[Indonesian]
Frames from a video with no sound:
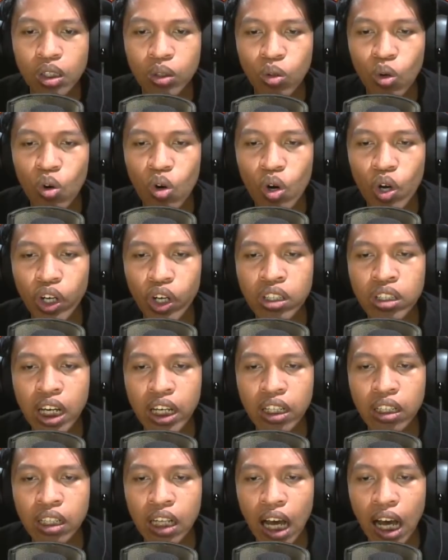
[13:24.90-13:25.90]
Woi
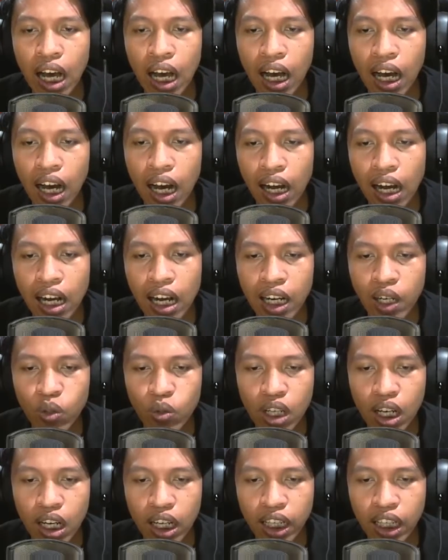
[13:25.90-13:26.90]
kenain lah kalian
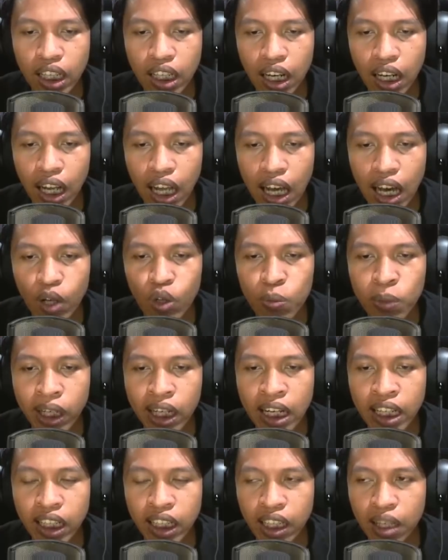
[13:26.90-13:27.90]
udah gegil lah adu
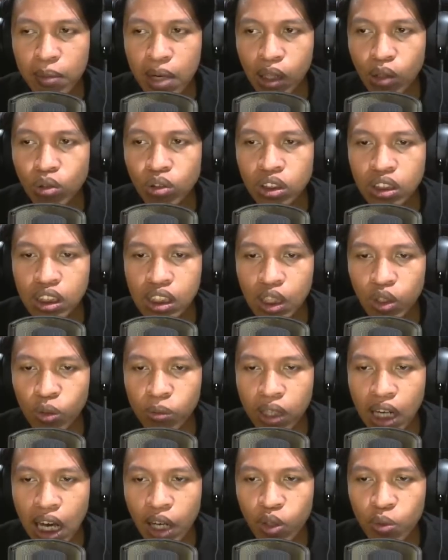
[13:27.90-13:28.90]
mekaniknya bagus nih
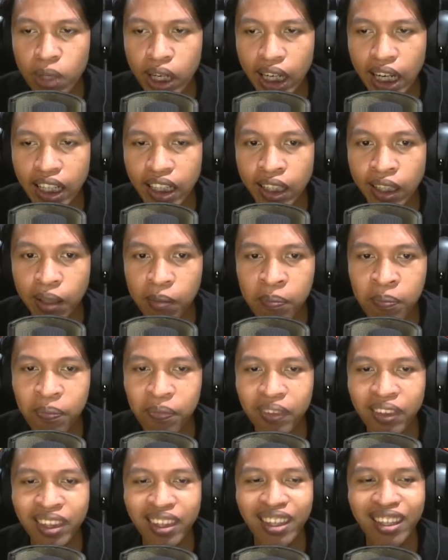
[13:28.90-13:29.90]
adu mekanik
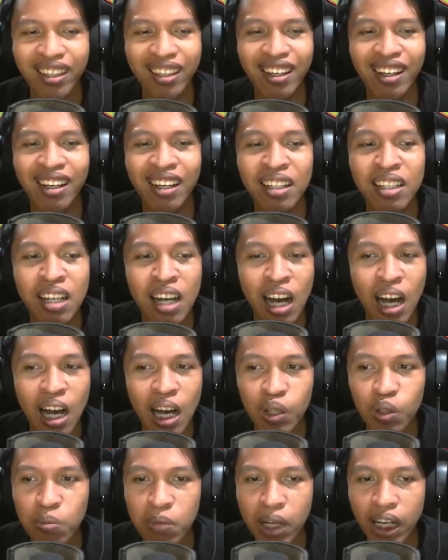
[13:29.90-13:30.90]

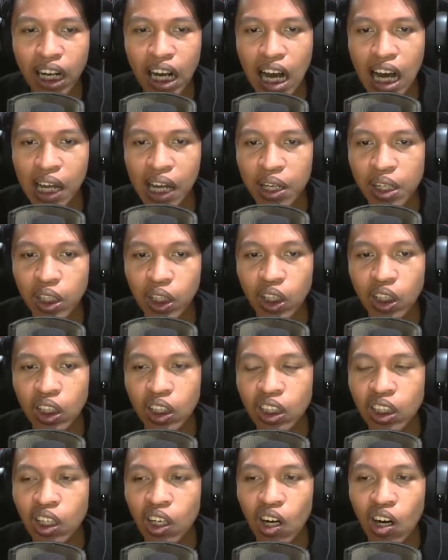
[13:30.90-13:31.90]
aduh mekanik
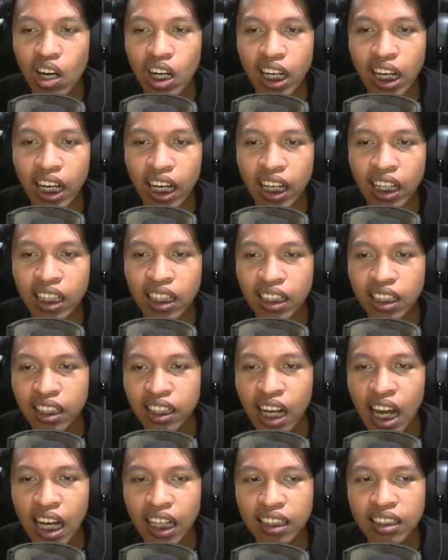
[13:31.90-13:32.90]
oke okay.
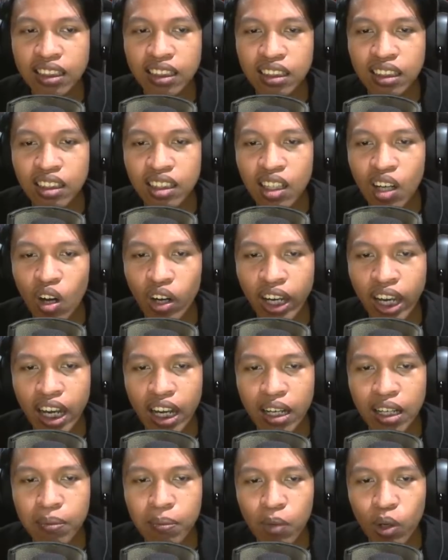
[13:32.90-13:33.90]
nice oke
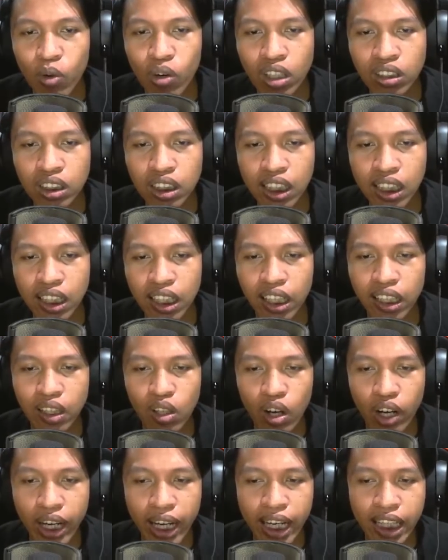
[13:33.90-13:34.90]
okay, berkurang
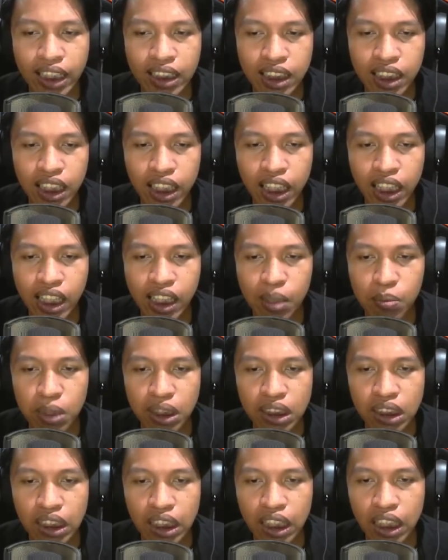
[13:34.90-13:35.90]
sedikit oke okay, sedikit
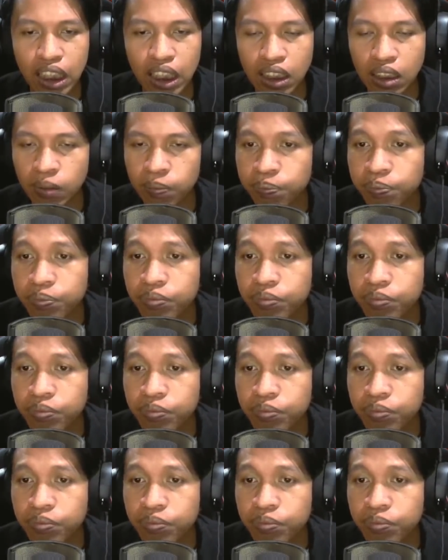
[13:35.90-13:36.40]
demi sedikit